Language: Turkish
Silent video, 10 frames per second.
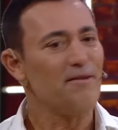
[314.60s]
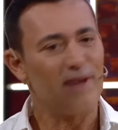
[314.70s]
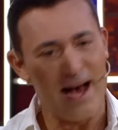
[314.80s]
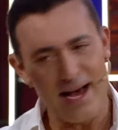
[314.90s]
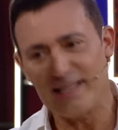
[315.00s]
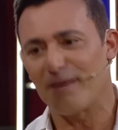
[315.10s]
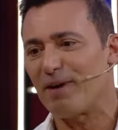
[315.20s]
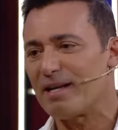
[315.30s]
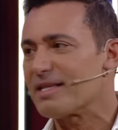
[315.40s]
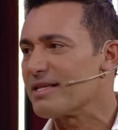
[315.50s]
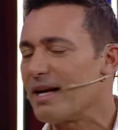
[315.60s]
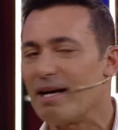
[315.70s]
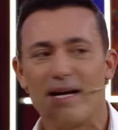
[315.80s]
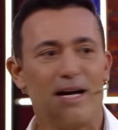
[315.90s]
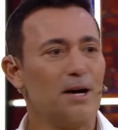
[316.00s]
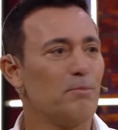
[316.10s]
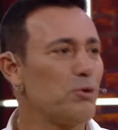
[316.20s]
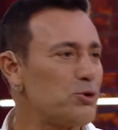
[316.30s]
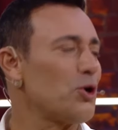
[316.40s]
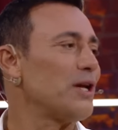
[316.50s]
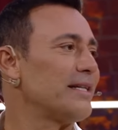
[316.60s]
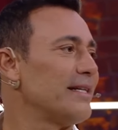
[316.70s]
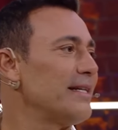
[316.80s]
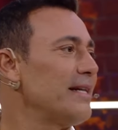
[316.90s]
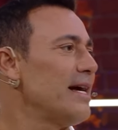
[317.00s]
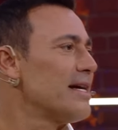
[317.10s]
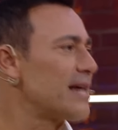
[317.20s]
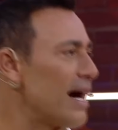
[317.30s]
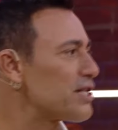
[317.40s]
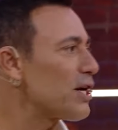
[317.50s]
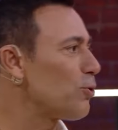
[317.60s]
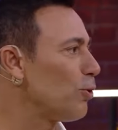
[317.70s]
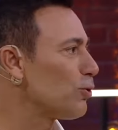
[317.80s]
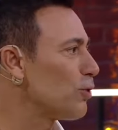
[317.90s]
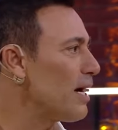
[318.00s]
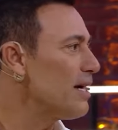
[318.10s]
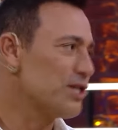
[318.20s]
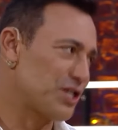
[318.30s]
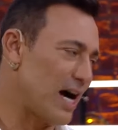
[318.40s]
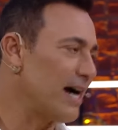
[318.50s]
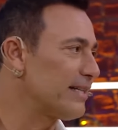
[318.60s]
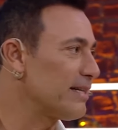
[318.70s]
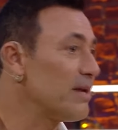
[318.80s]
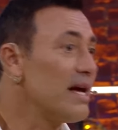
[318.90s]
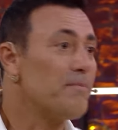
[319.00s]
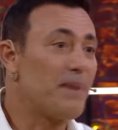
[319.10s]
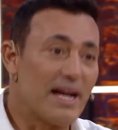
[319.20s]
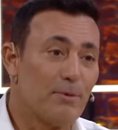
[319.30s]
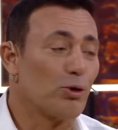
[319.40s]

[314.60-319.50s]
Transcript: ve her defasında bu söylediğinin gerçek olduğuna şahitim. Benim